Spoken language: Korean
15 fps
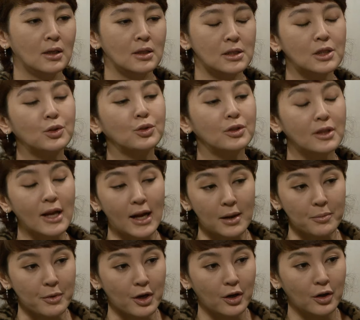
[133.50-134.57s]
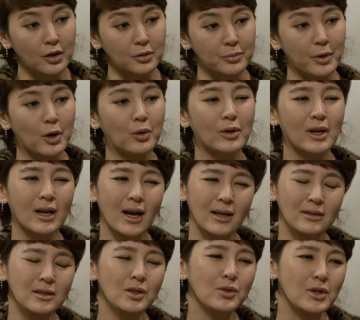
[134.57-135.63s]
식구들이 알면 병원에
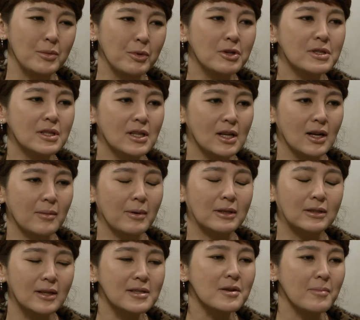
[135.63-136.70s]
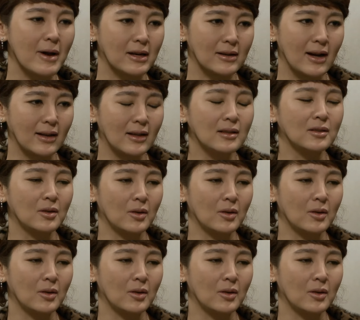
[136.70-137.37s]
강제로 입원시킬까봐 그래서 말을 안 하는